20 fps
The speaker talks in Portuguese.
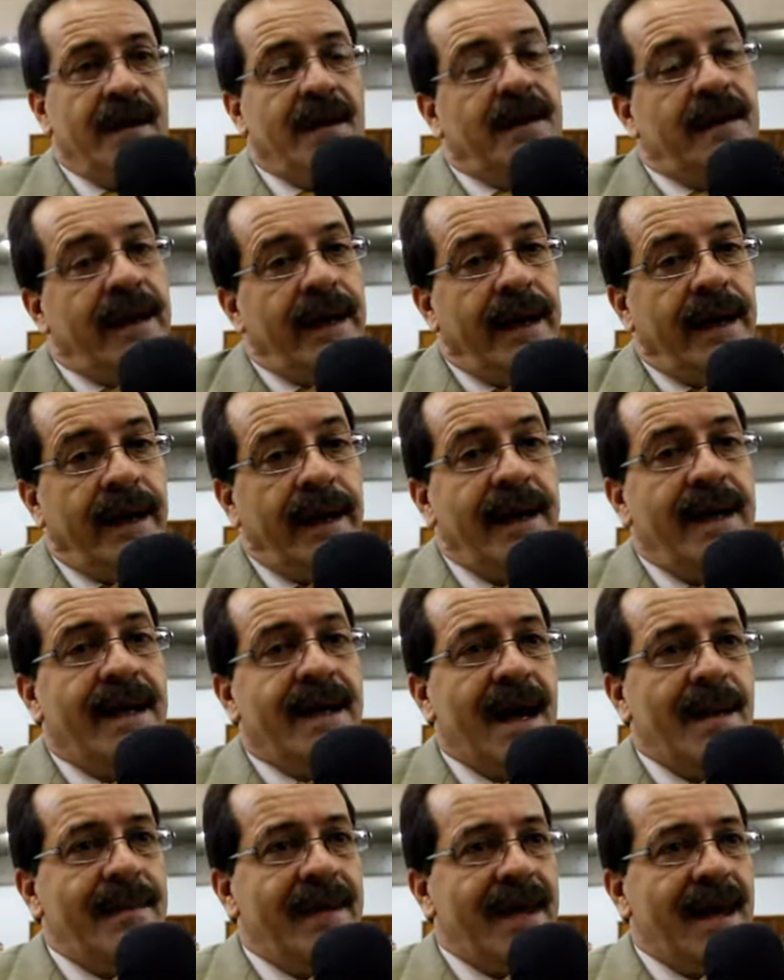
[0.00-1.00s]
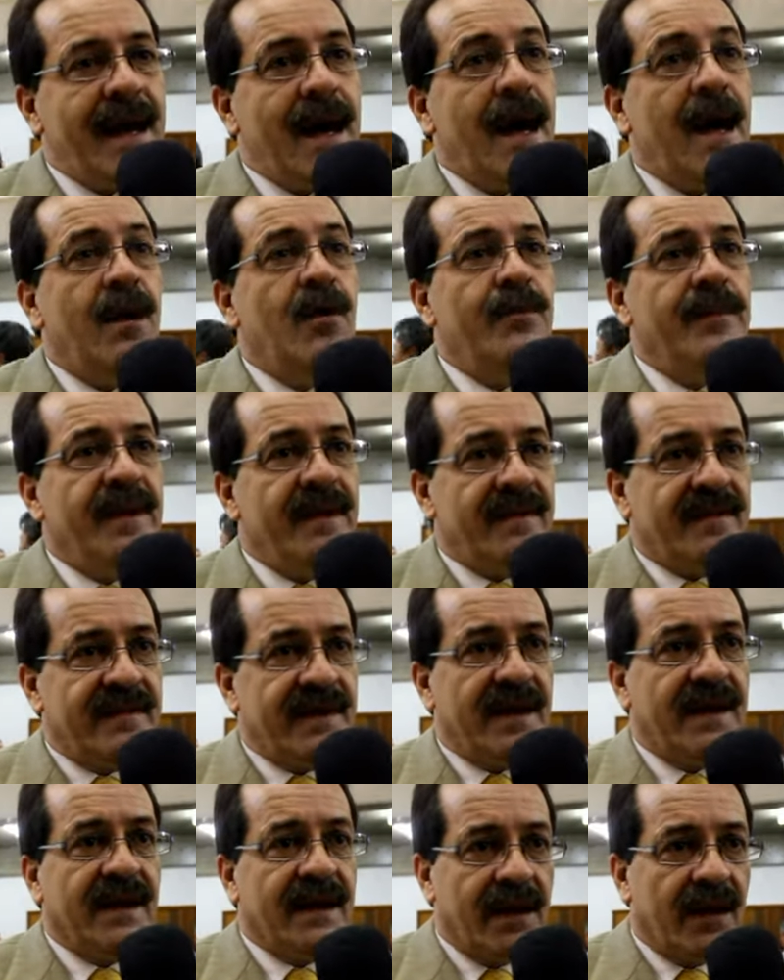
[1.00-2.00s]
é, encaminhar ao
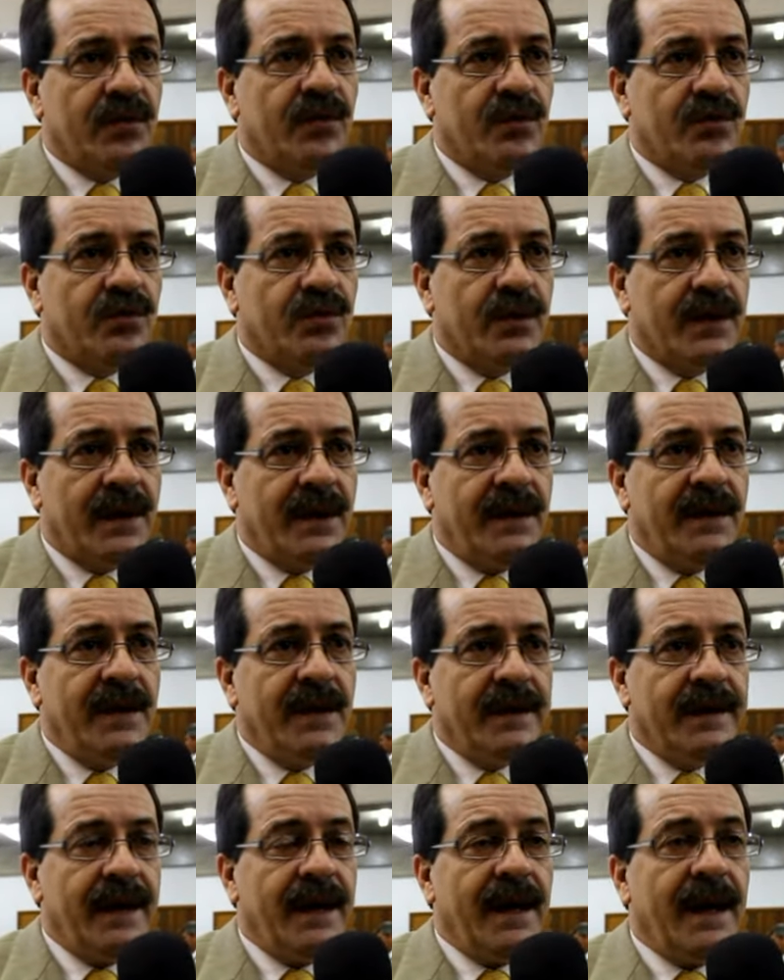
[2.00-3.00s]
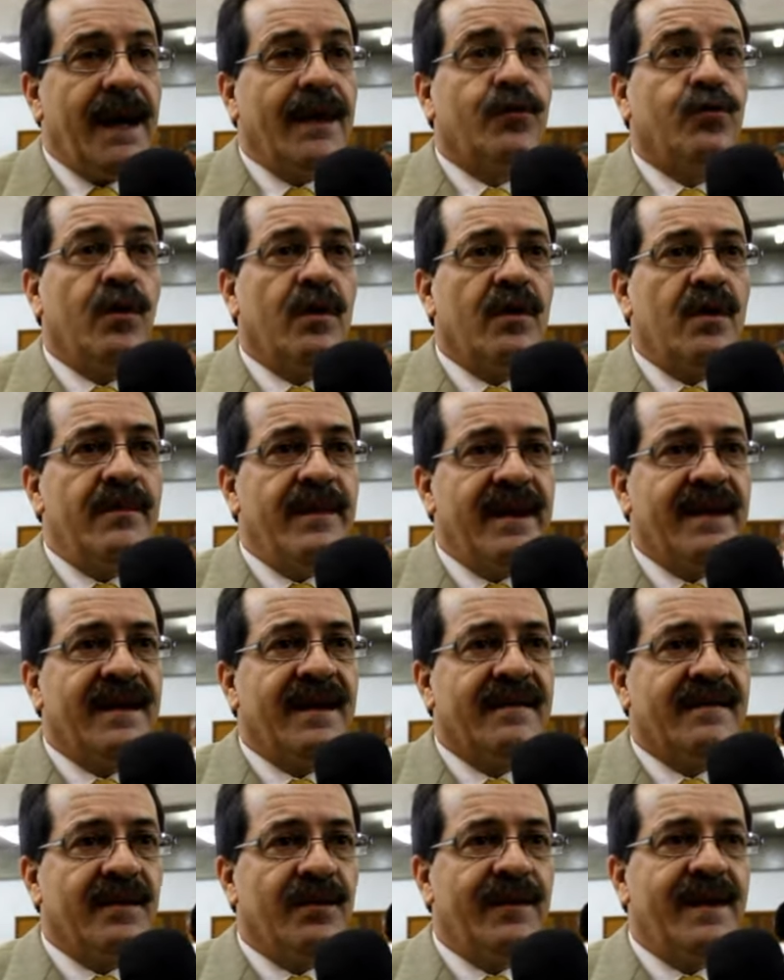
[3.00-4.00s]
Ministério da Agricultura né, a
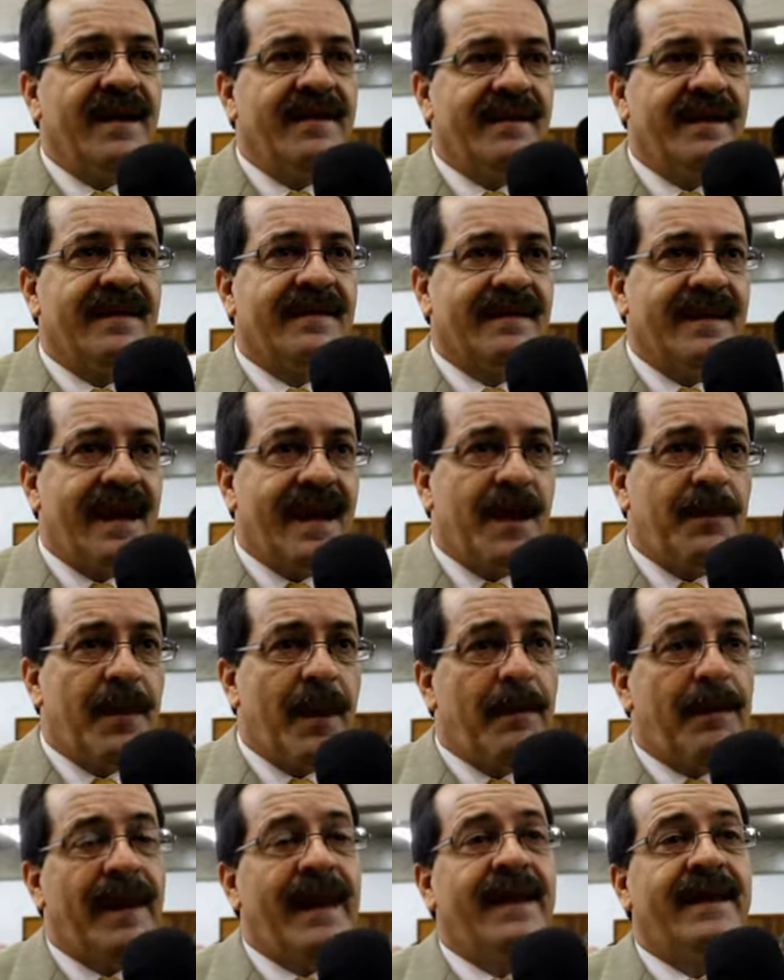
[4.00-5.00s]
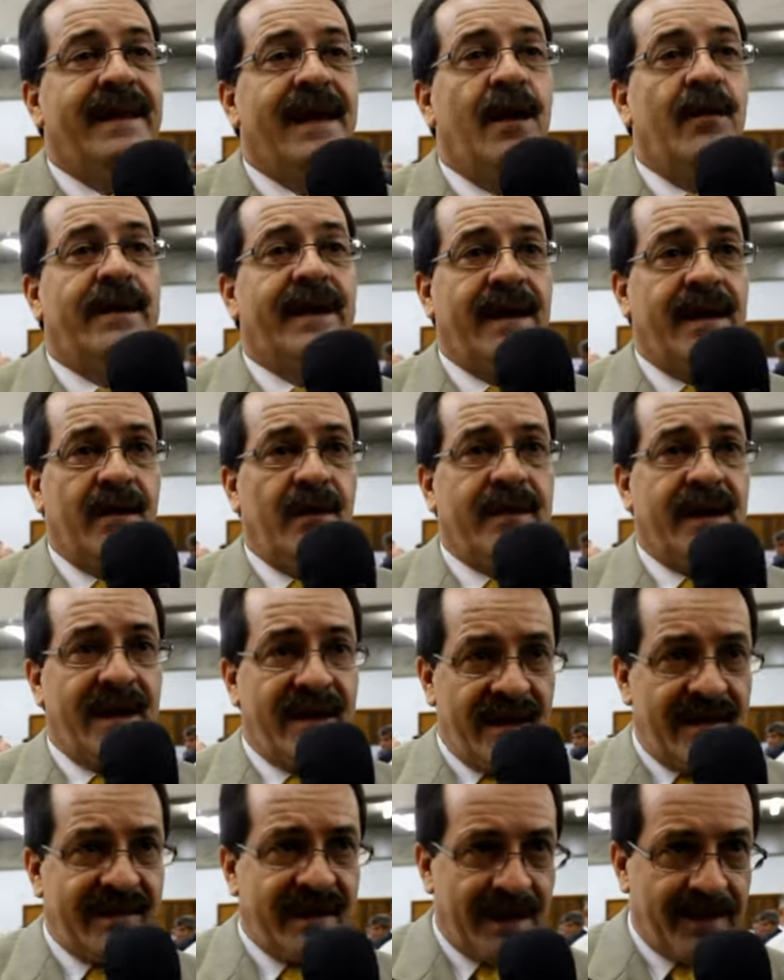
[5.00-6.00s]
documentação necessária para pleitear o
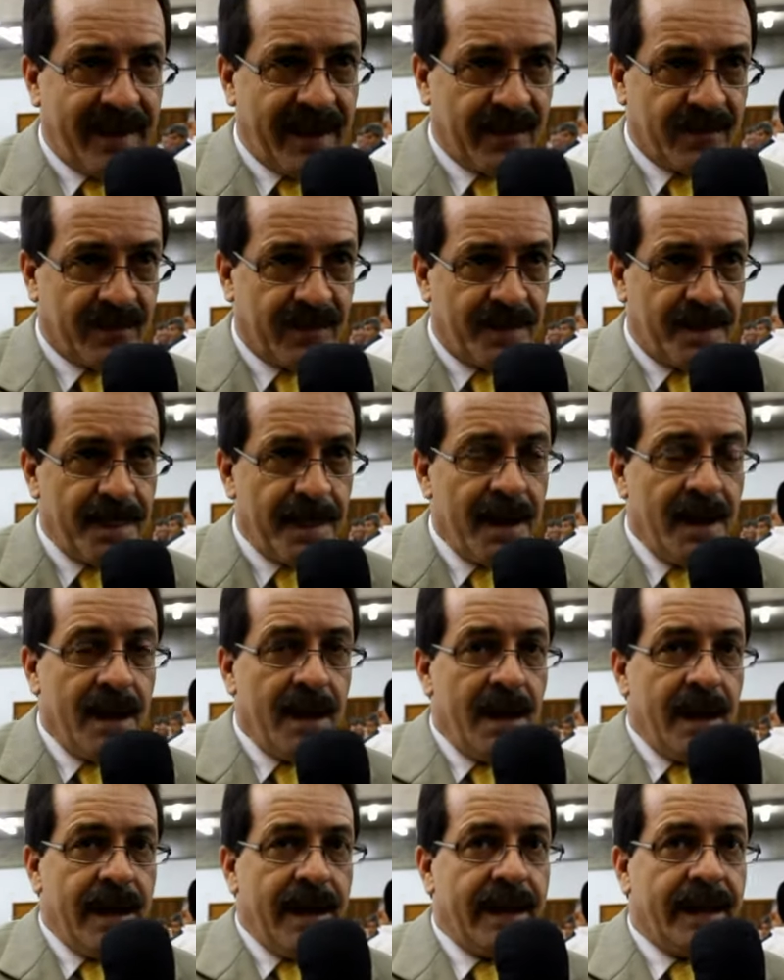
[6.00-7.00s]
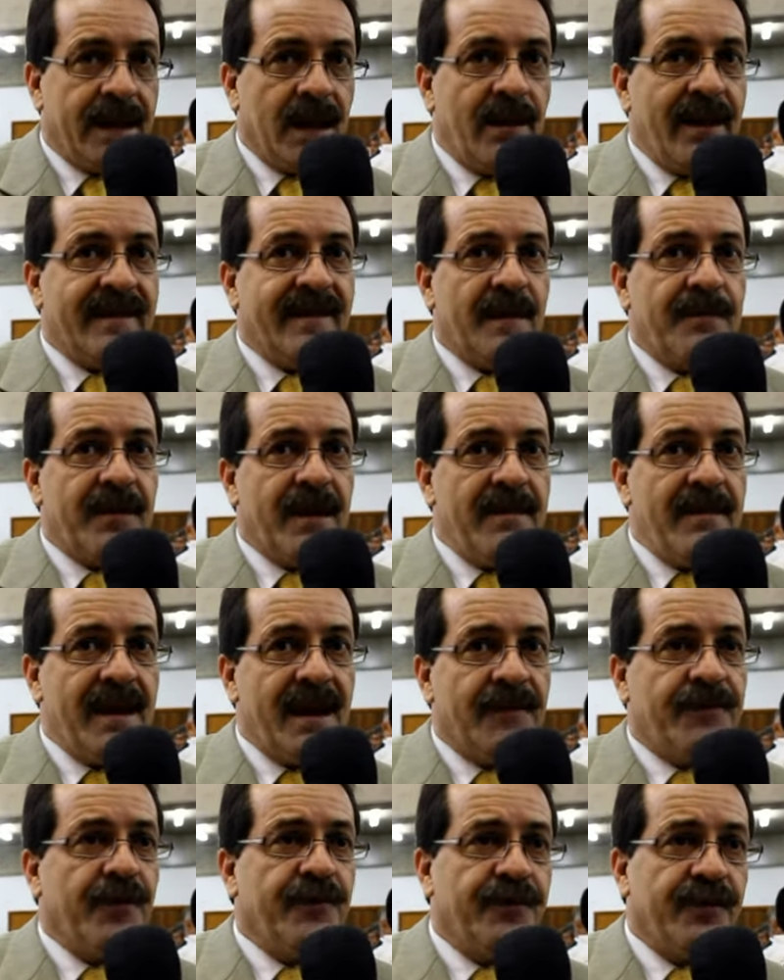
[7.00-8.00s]
credenciamento. Então essa
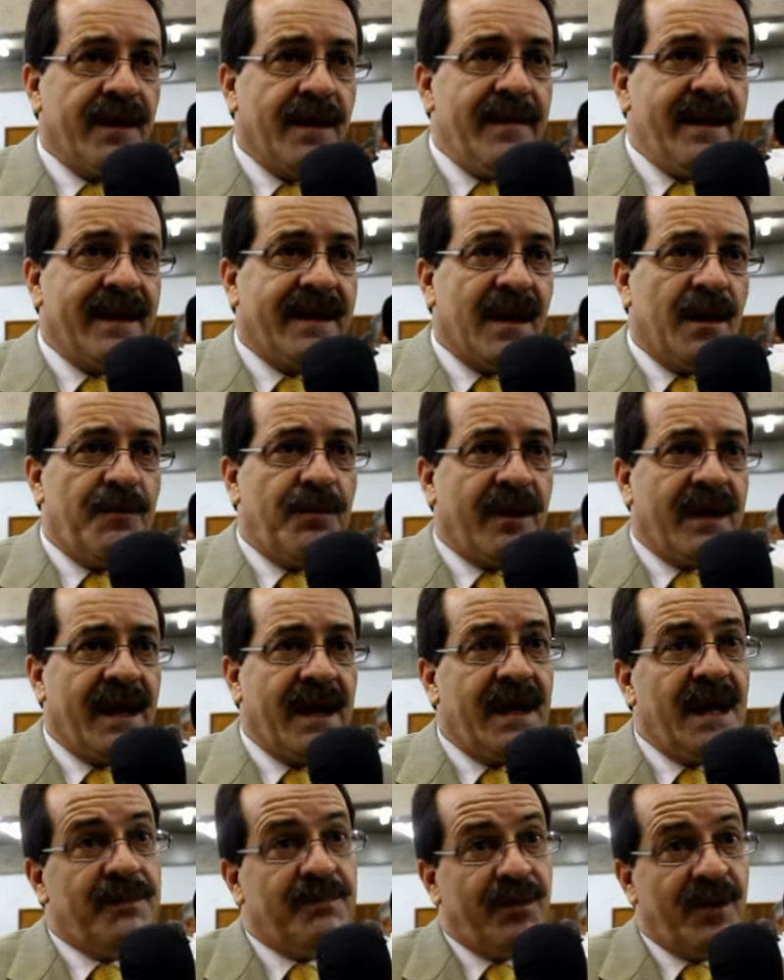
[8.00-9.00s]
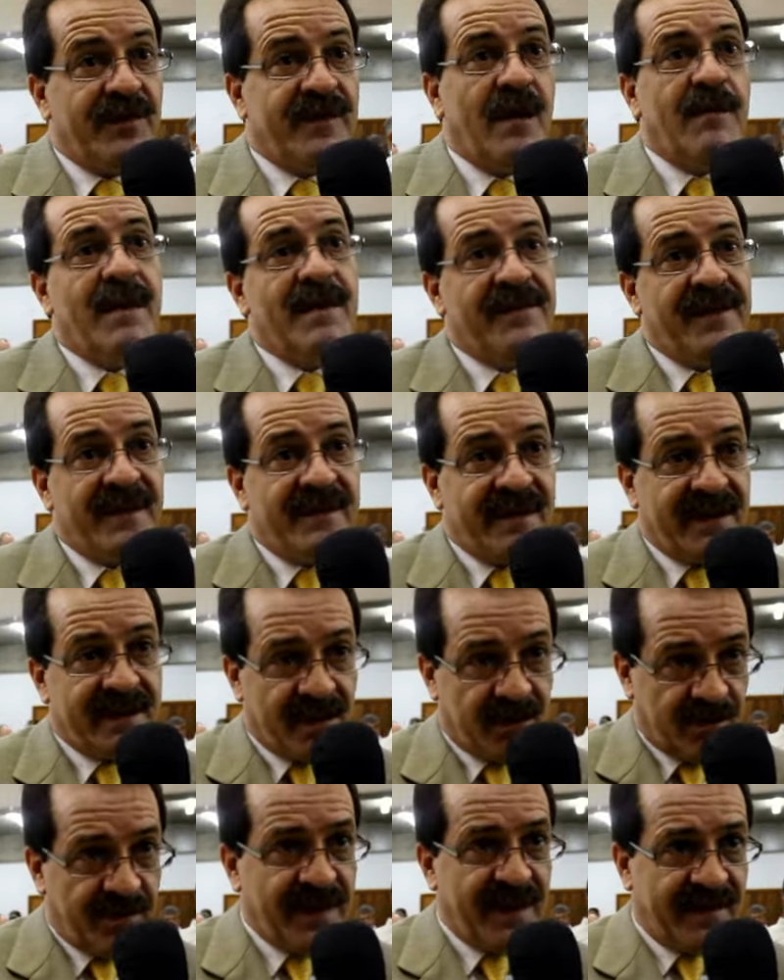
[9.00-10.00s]
primeira foi fundamental porque depois há uma
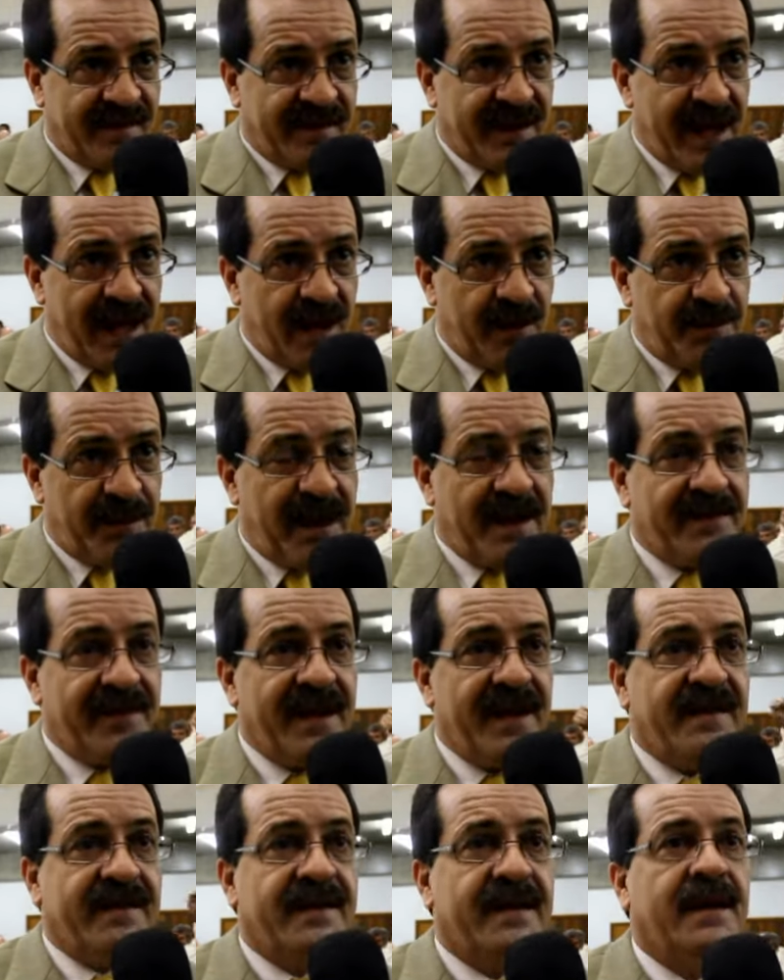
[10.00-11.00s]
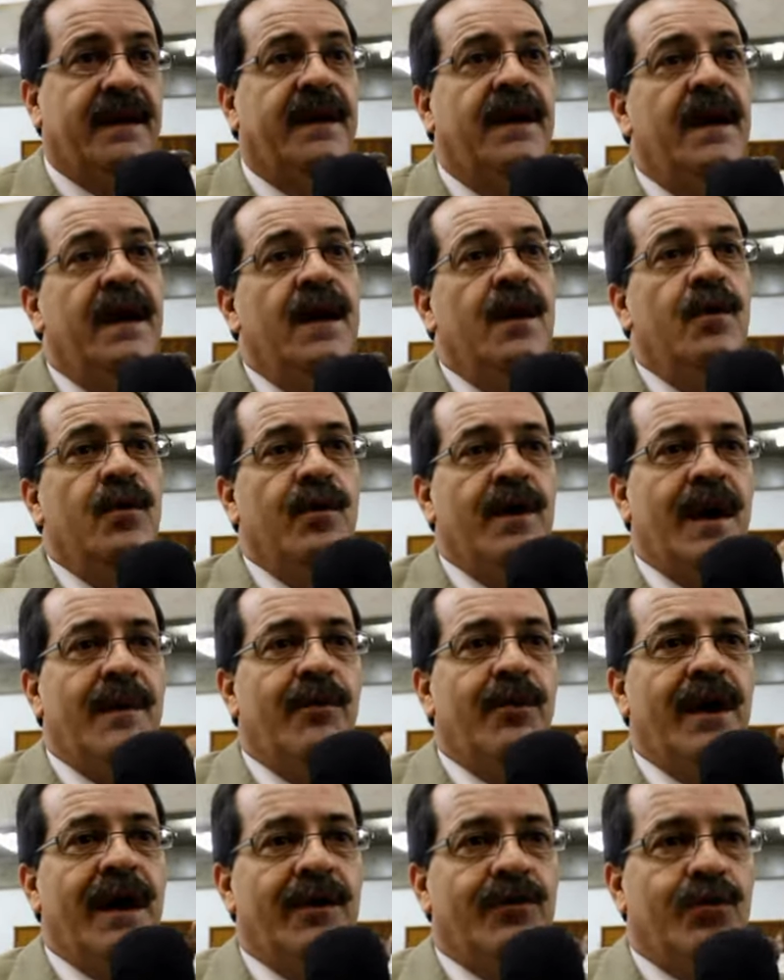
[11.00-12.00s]
visita do Ministério para ver se o
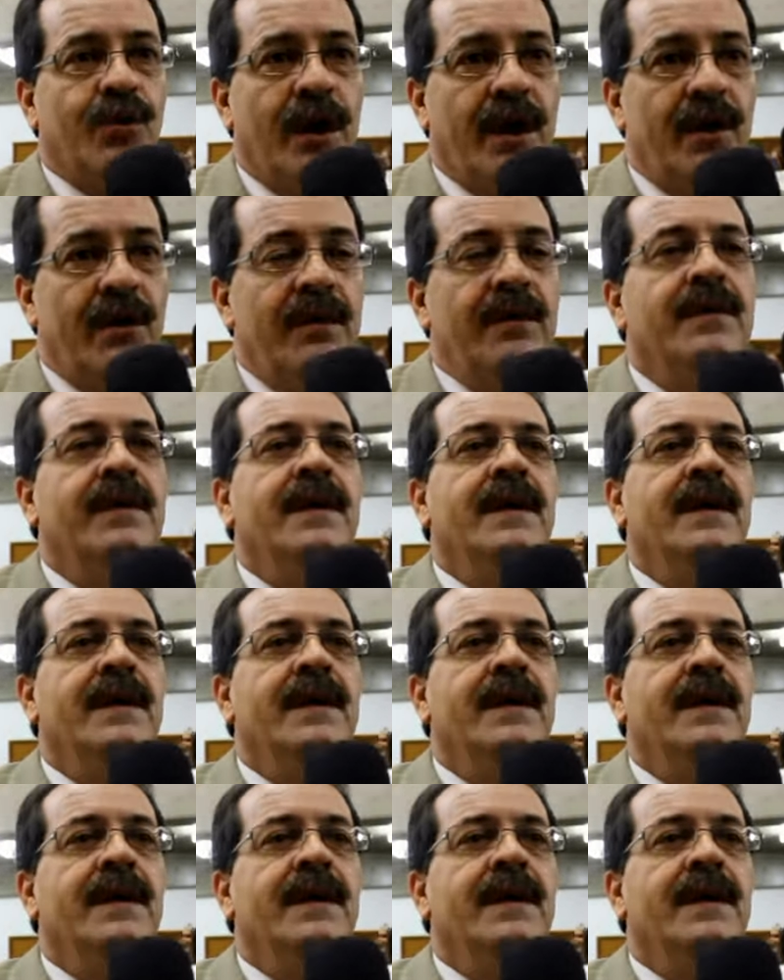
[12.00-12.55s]
laboratório